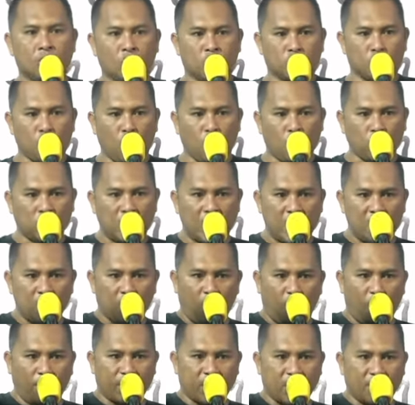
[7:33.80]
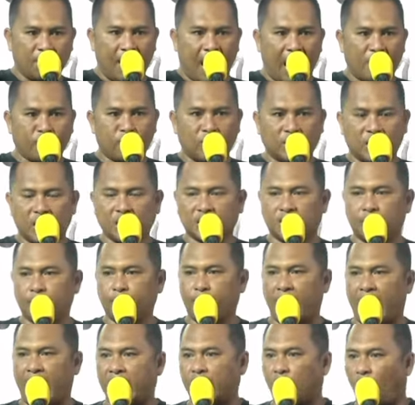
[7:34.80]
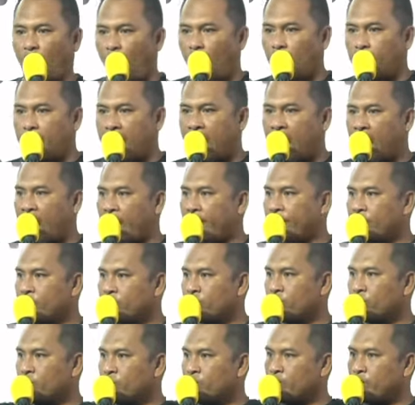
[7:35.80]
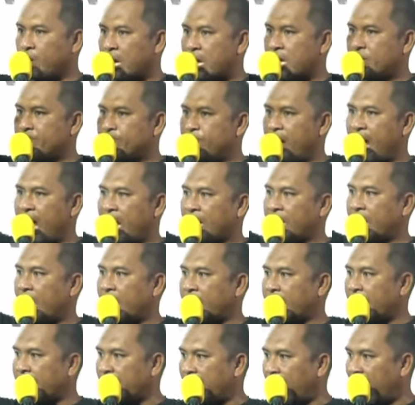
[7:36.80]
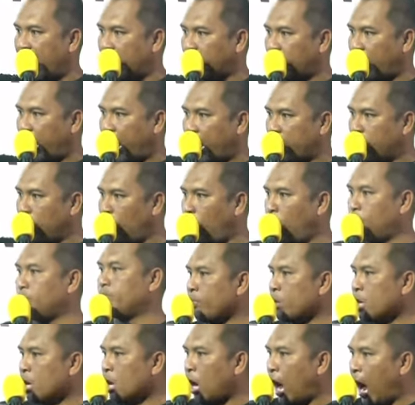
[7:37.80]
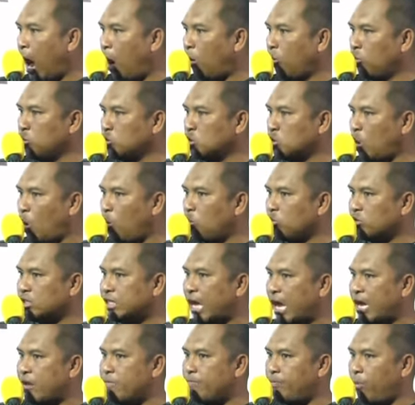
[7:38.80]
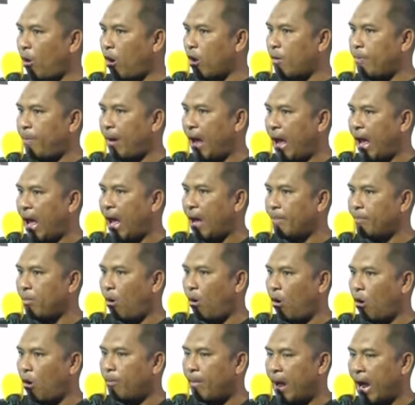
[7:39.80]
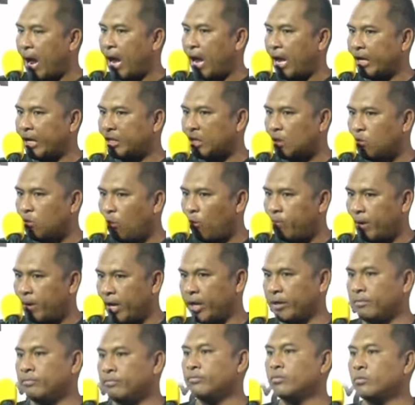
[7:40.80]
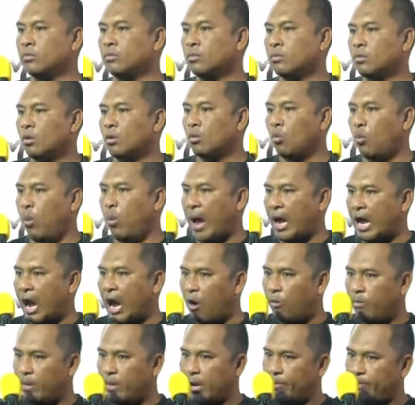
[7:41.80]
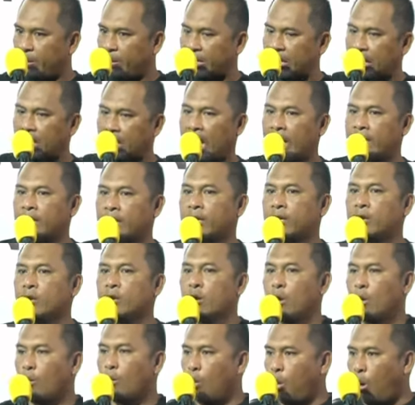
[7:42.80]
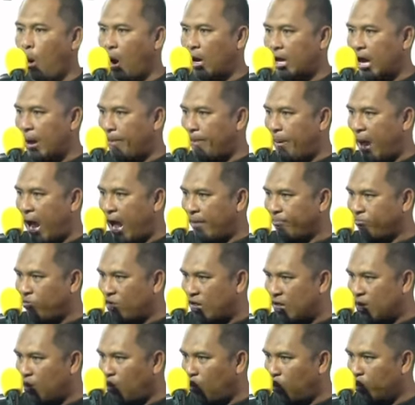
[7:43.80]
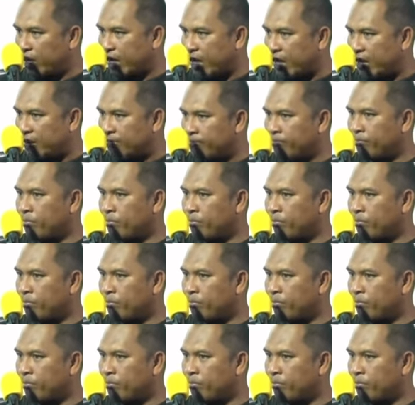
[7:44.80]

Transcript: อยู่ที่โรงพยาบาลวันที่ 18 ออกมา เปิดม่านให้นักข่าวถ่ายรูปเขาจงใจปล่อยภาพออกมาให้สังคมเห็น ว่าเขาไม่ได้เป็นอะไร บวกกับภาพที่อุงอิง